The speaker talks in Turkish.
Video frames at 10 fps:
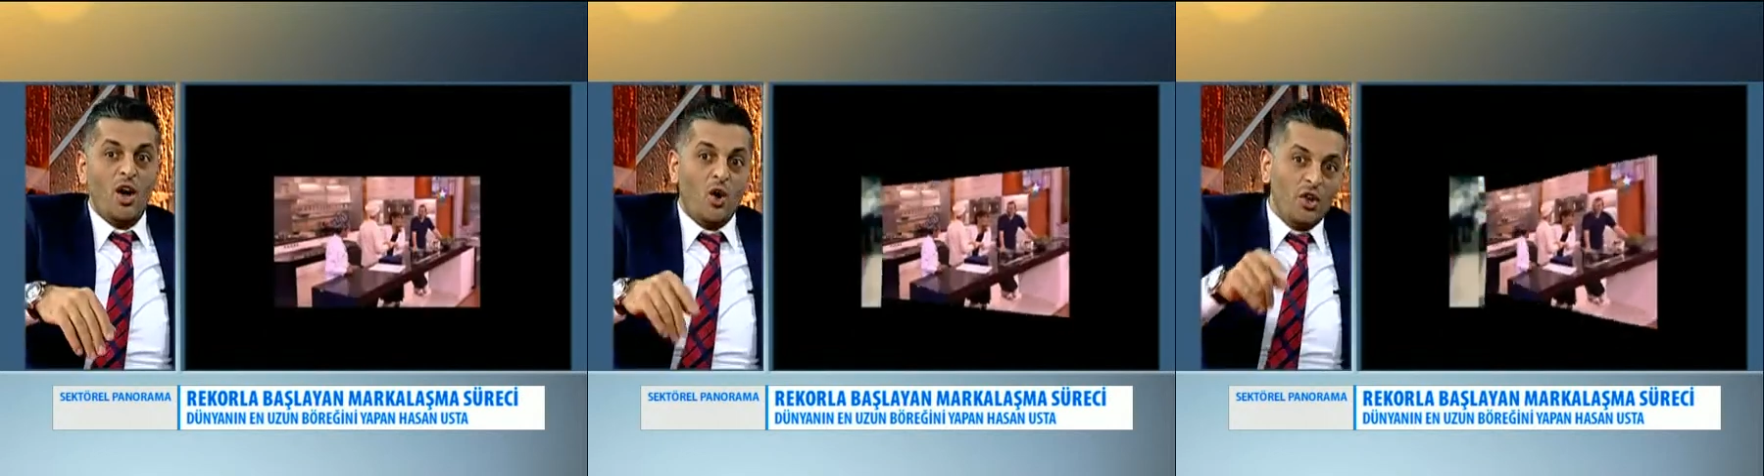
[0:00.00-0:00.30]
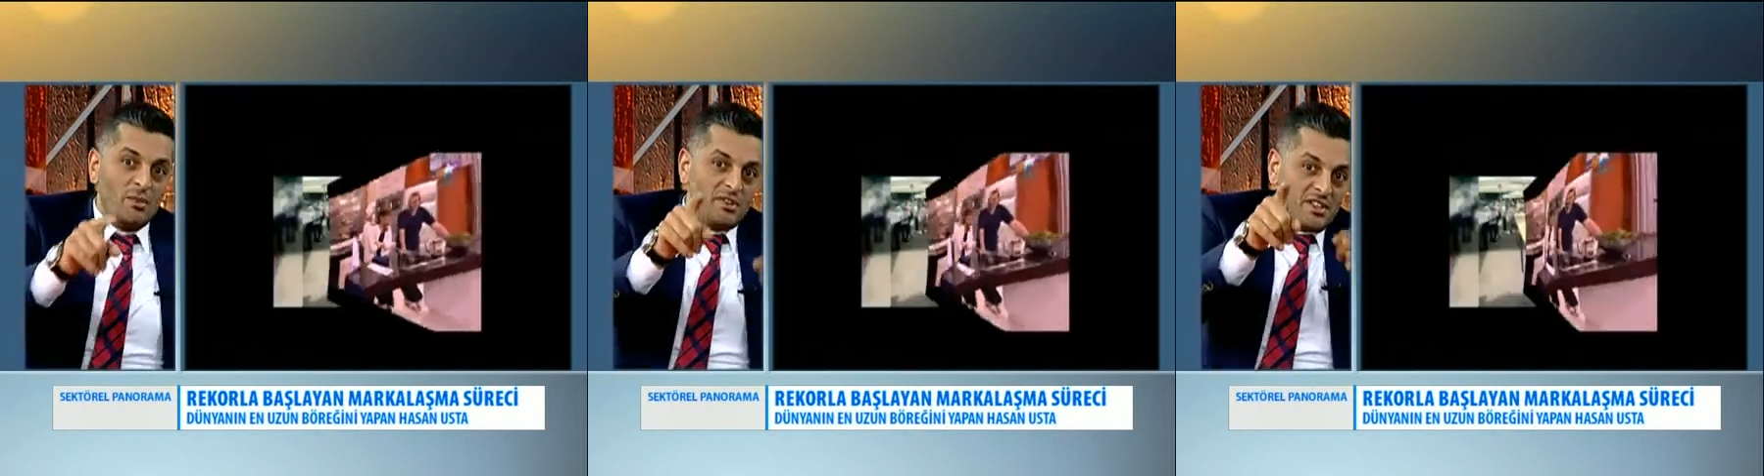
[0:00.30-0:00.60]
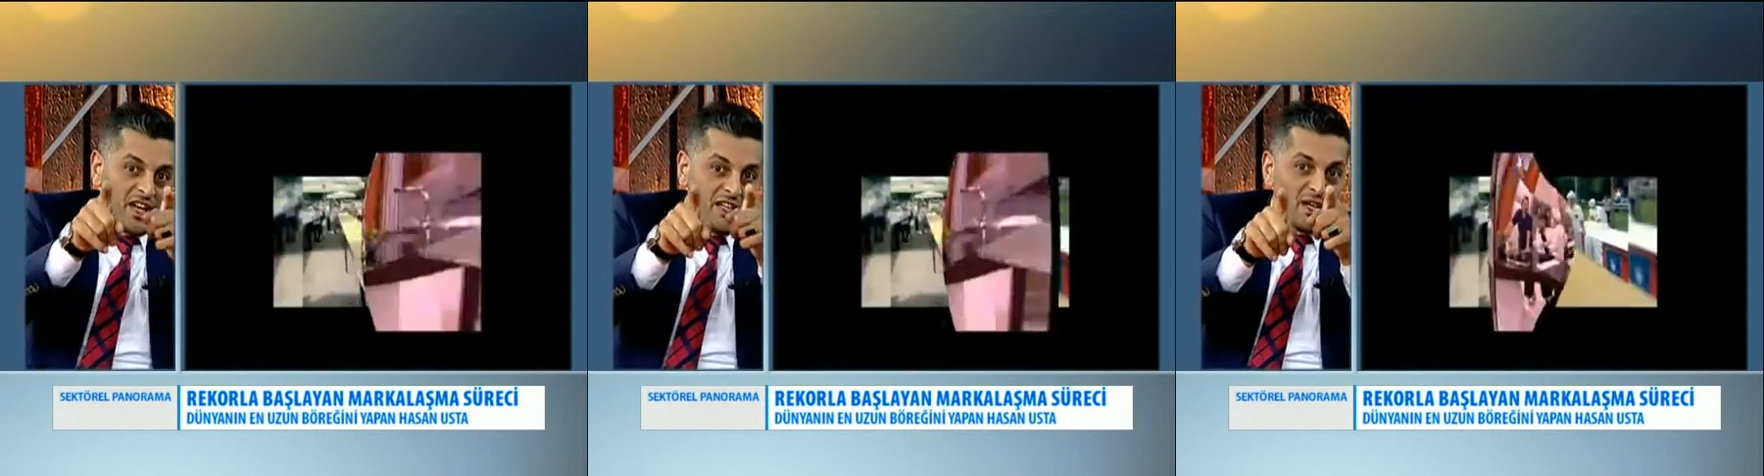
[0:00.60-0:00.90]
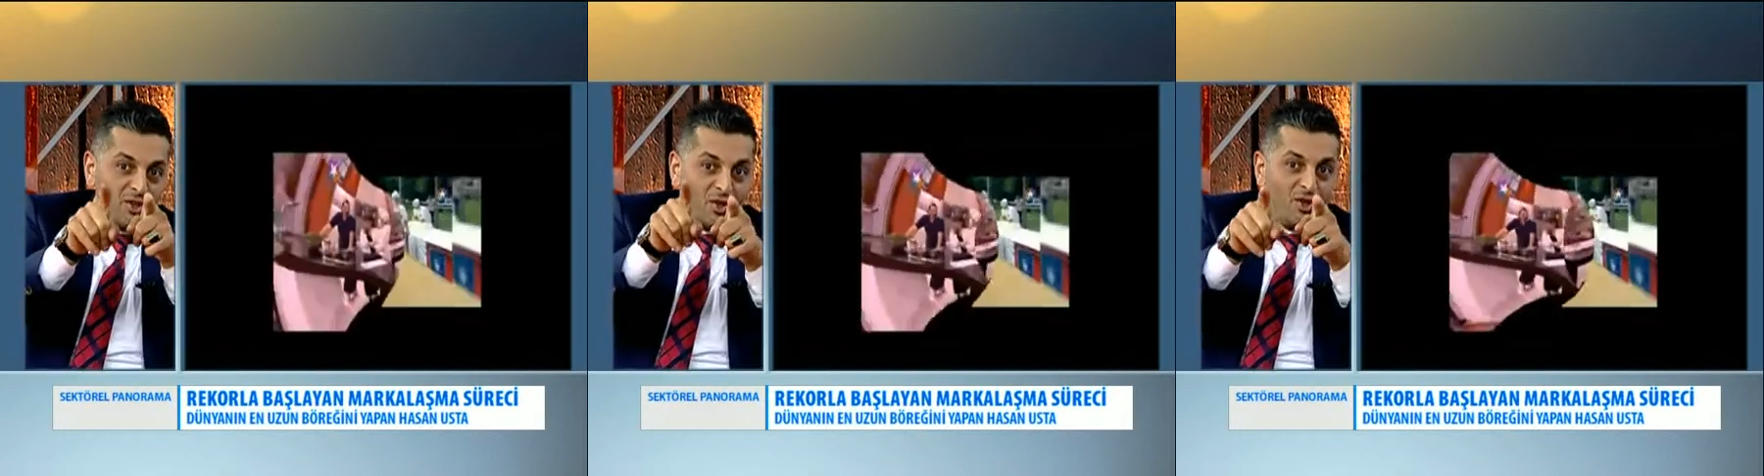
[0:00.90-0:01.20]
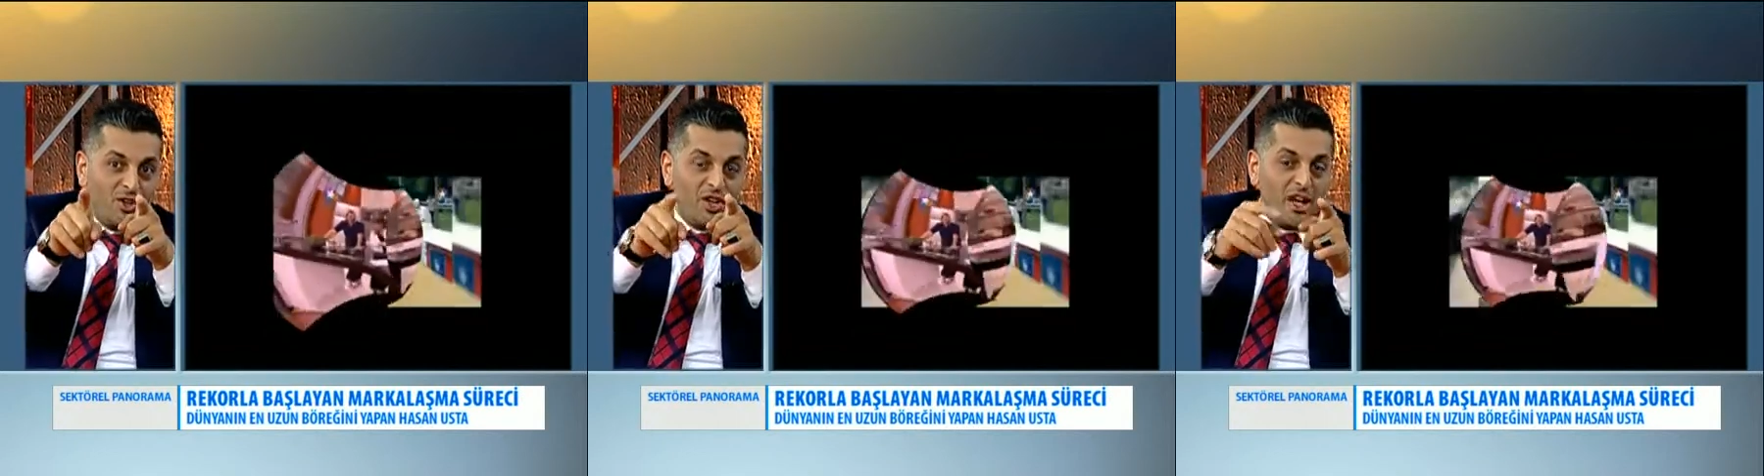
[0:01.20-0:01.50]
O da bizi şeyden
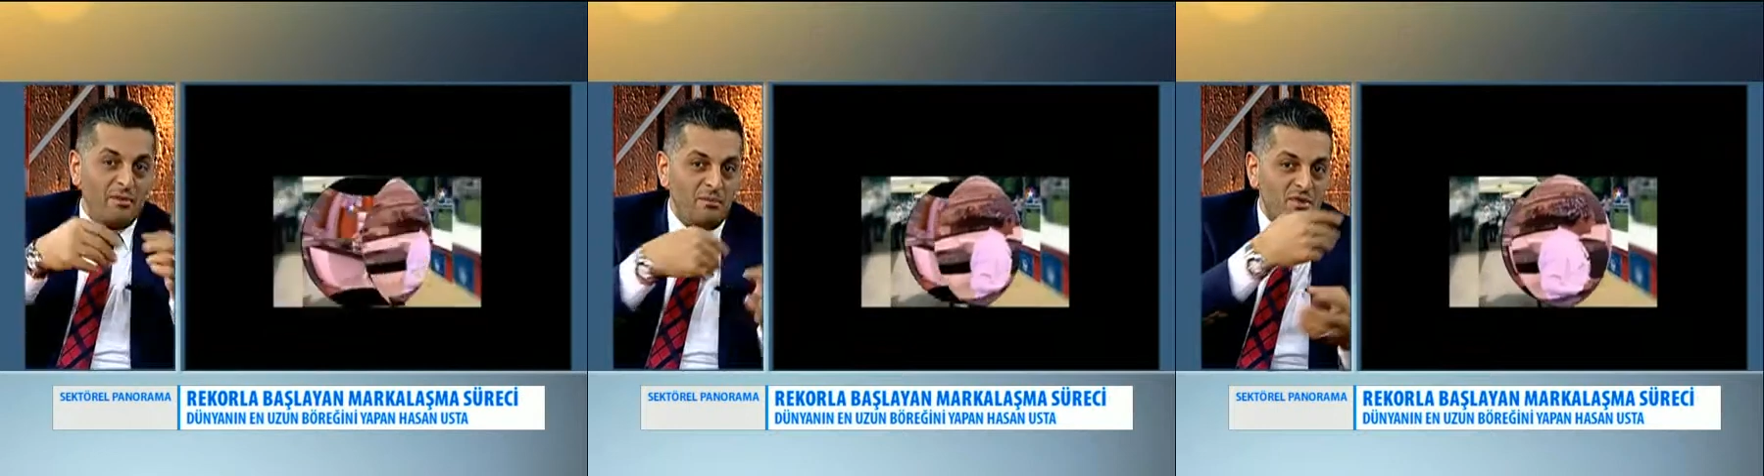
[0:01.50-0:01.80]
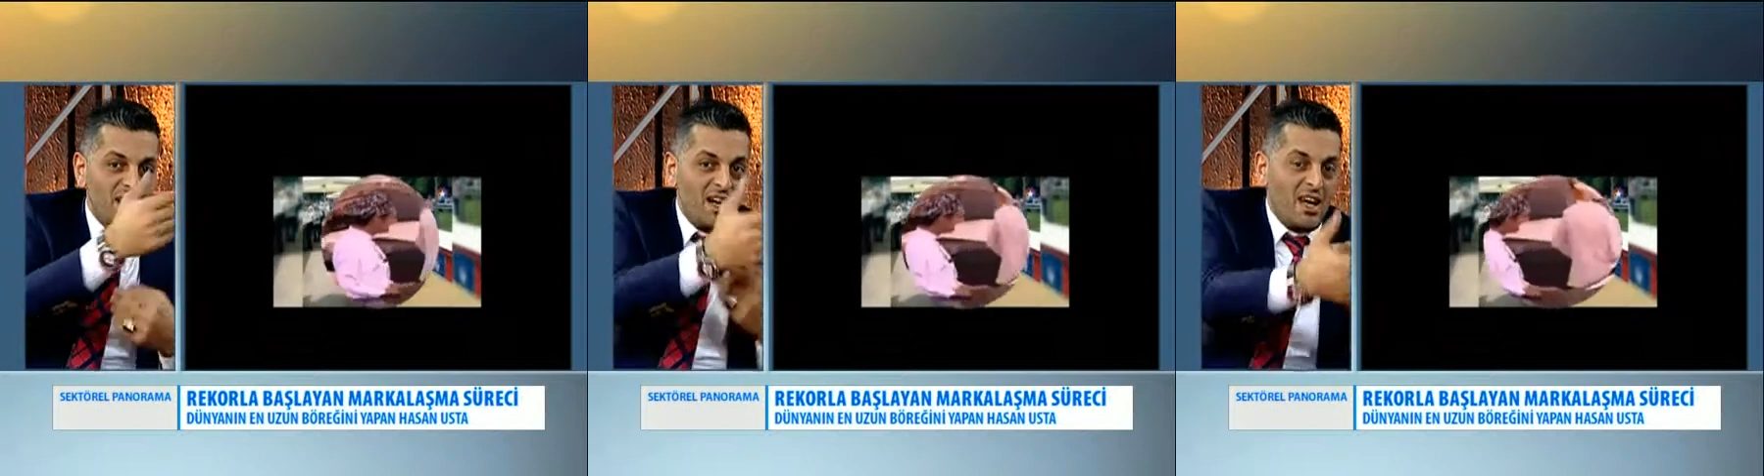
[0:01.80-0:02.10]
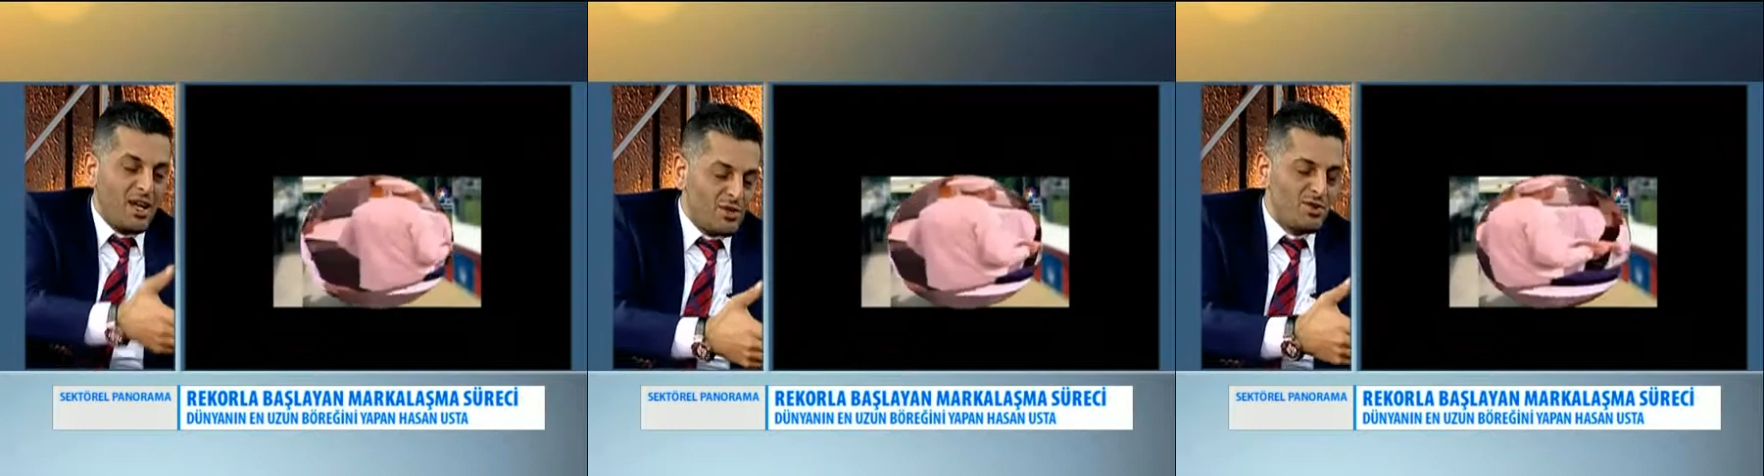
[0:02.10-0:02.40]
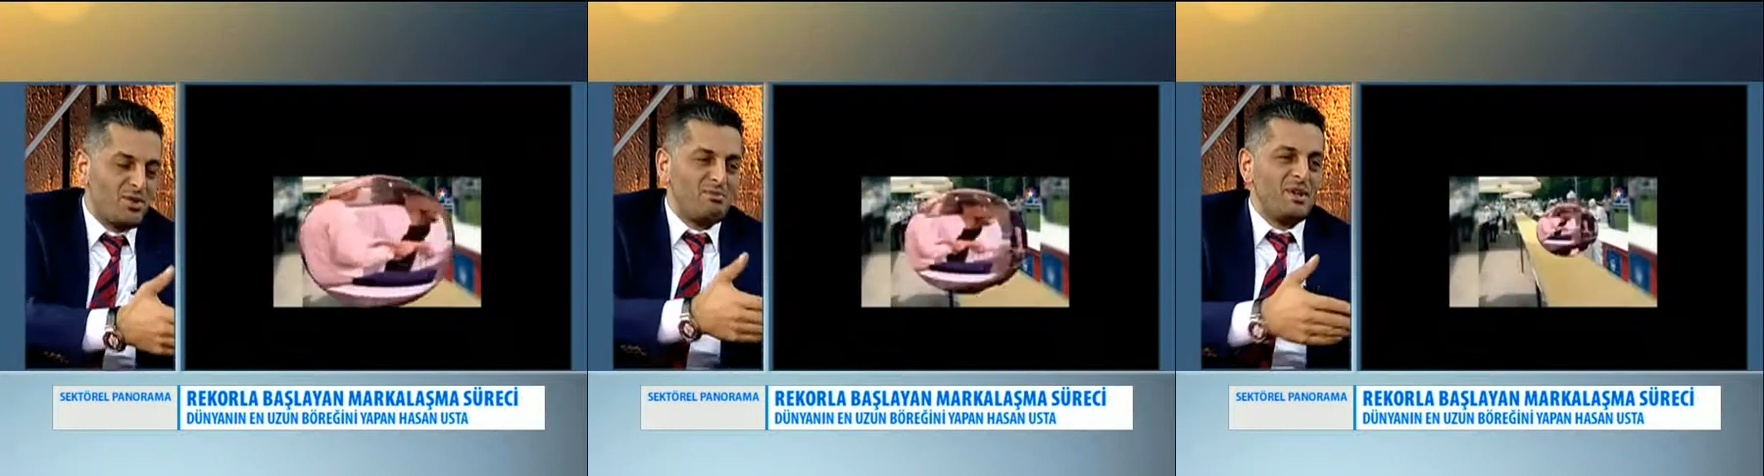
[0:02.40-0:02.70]
görüyor. Yani ben bir şeyler anlatıyorum.